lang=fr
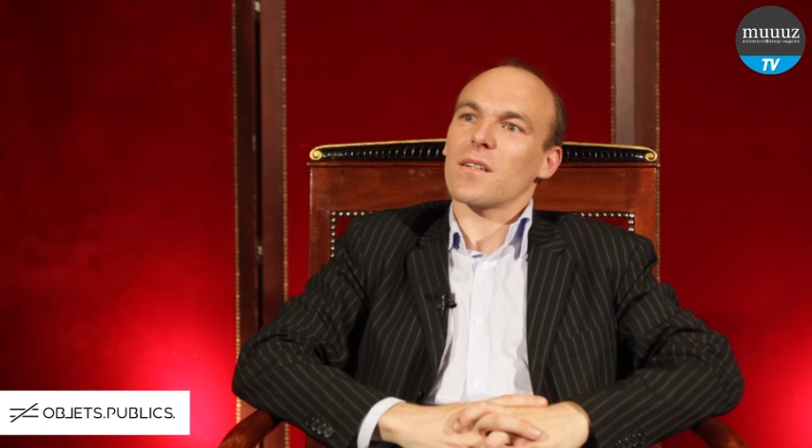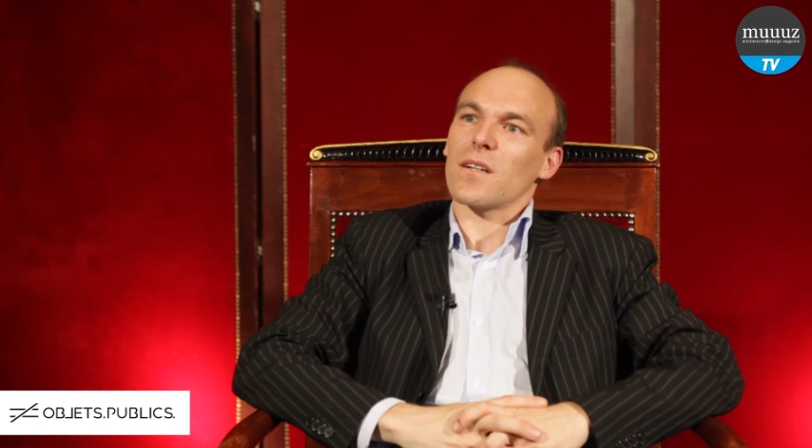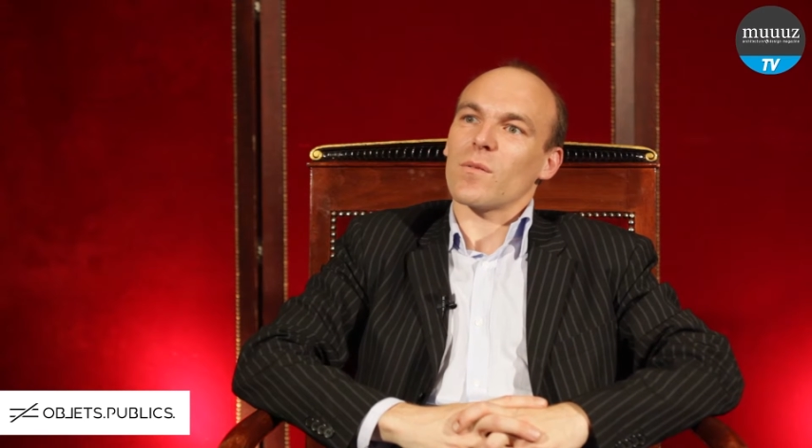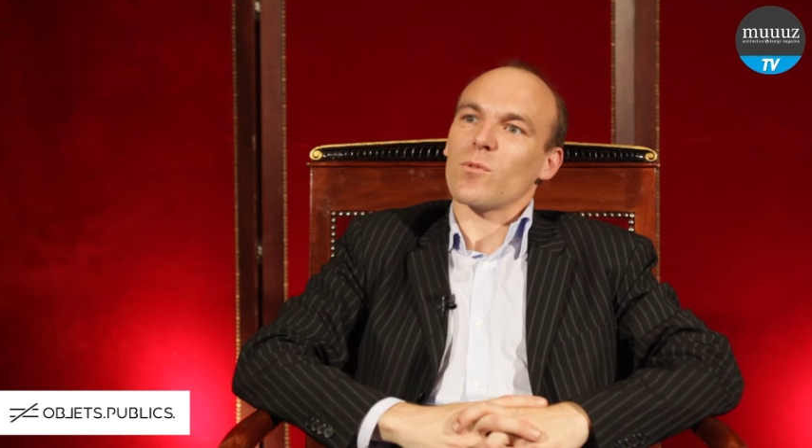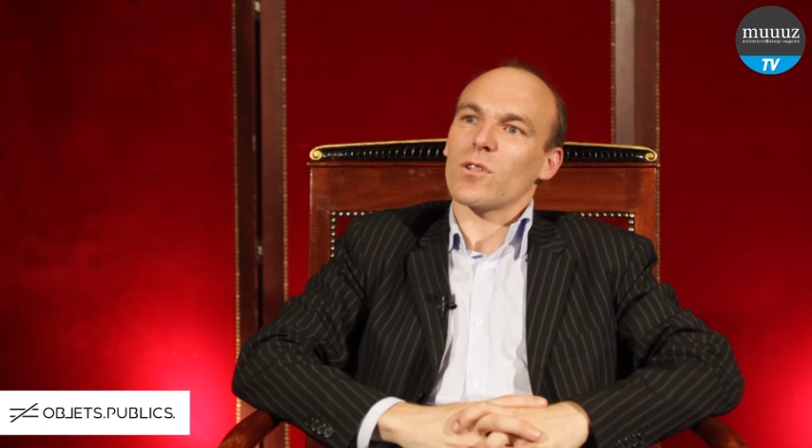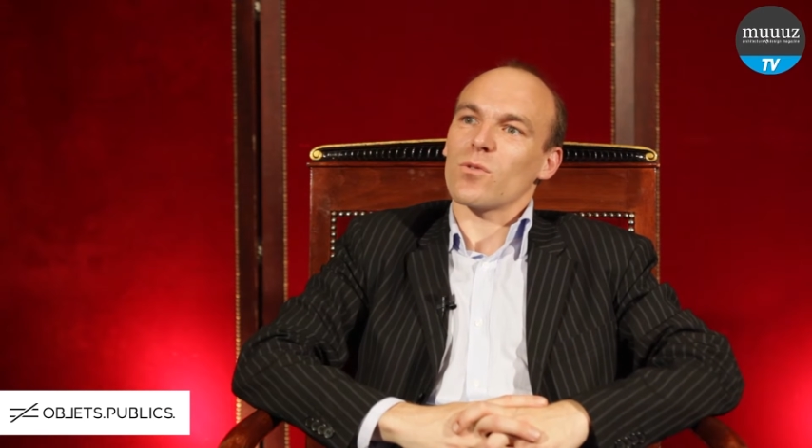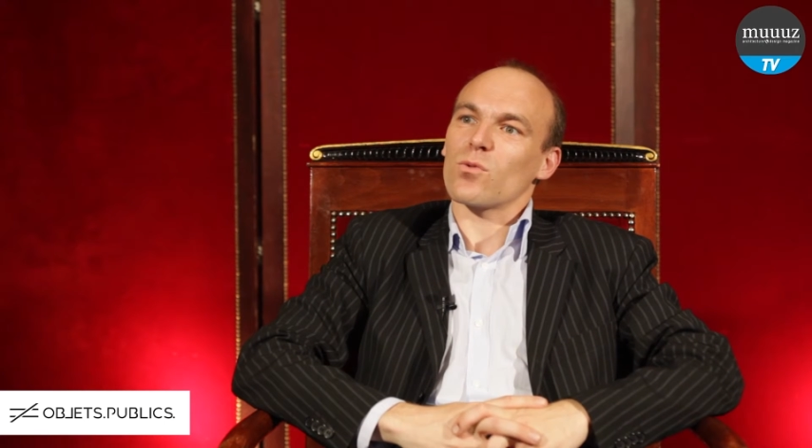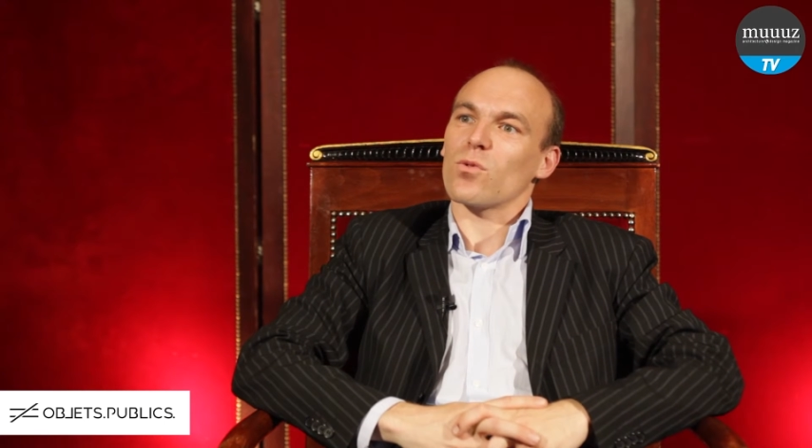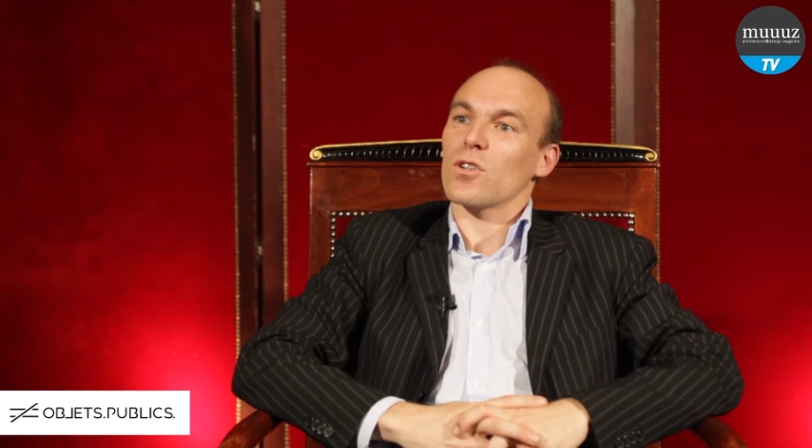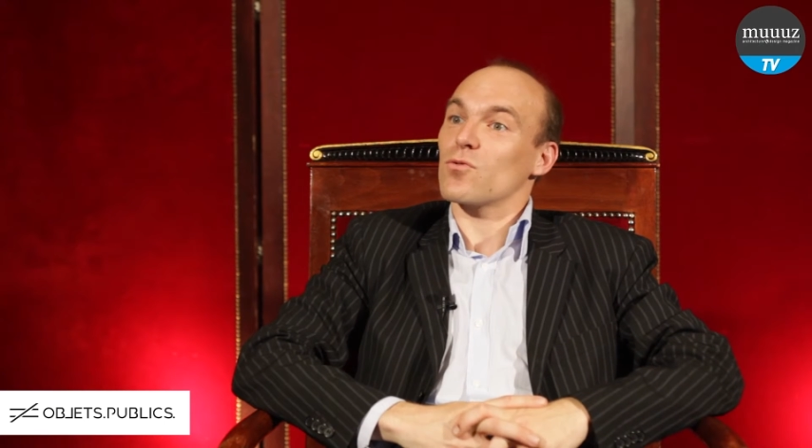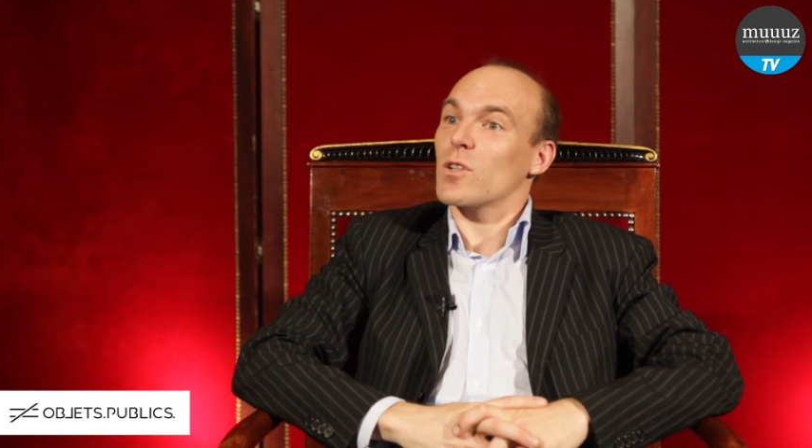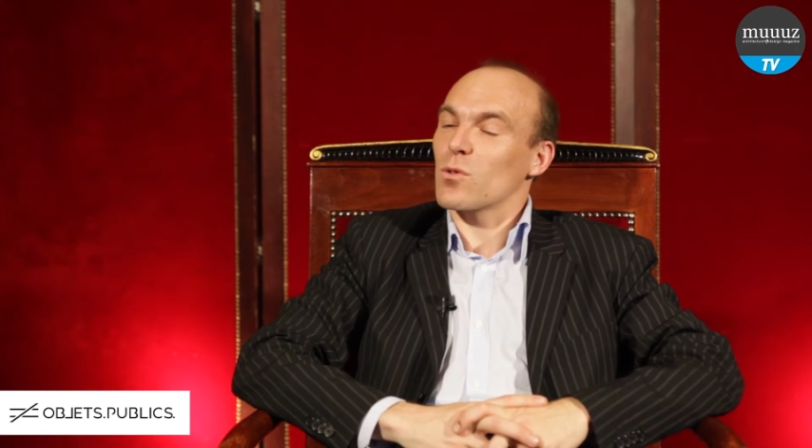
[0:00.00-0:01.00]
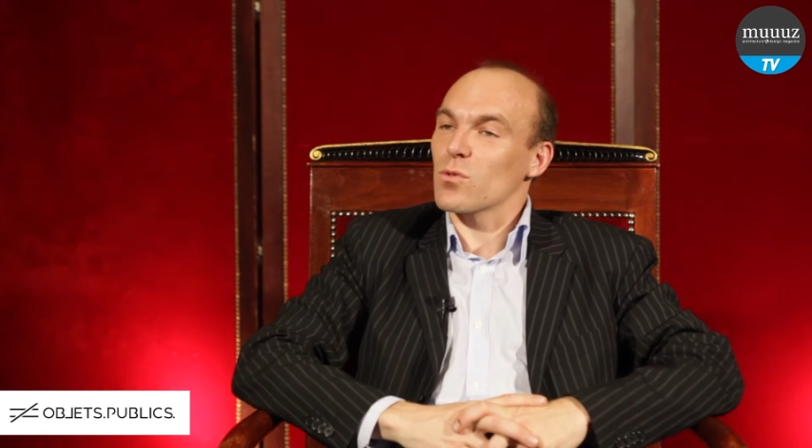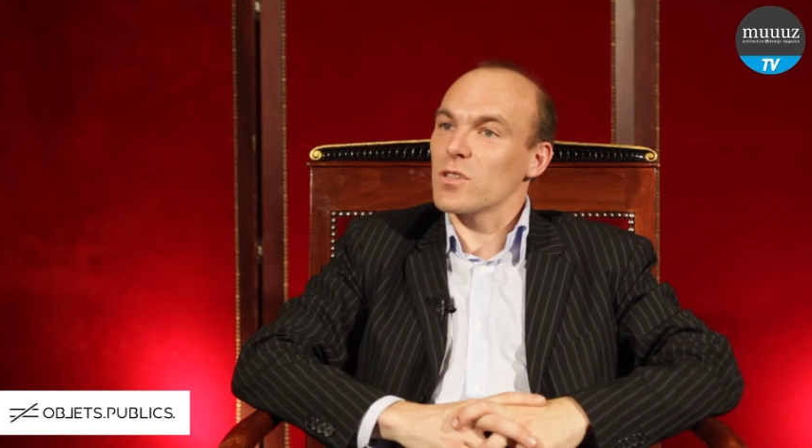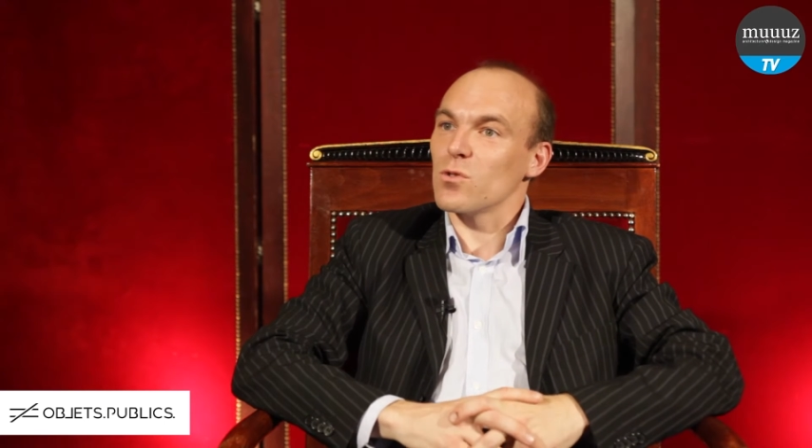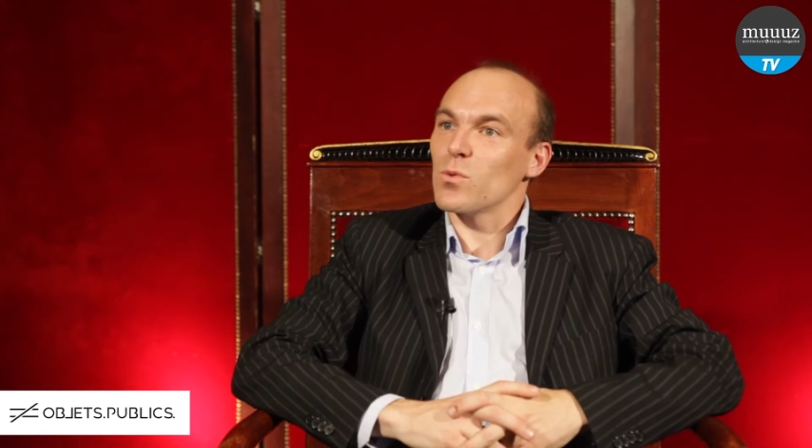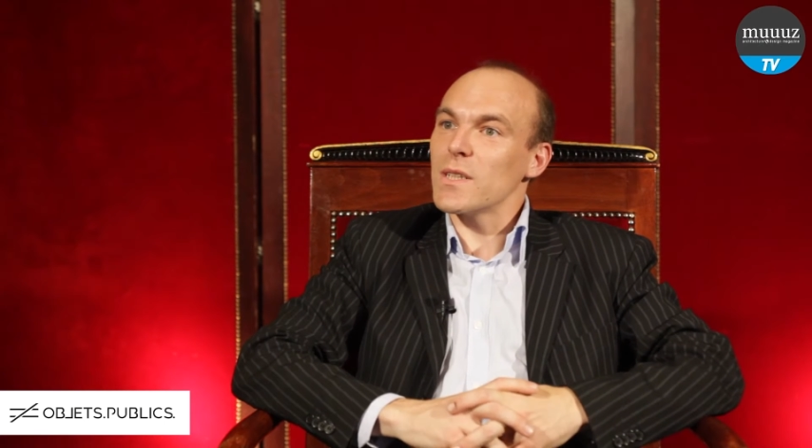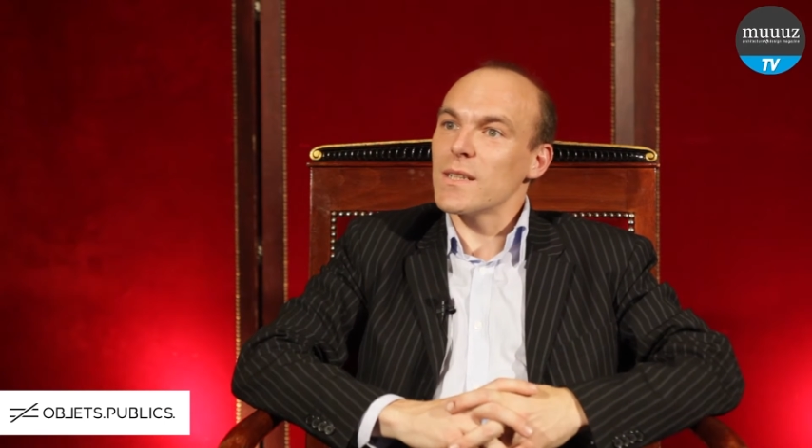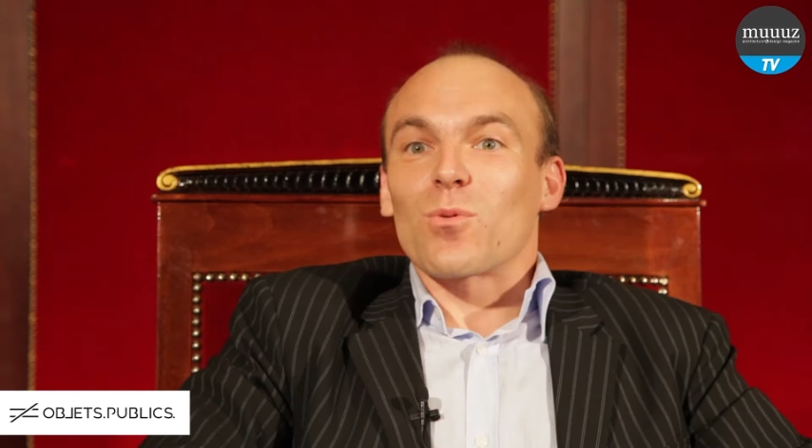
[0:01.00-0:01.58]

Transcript: clairement un encouragement à continuer.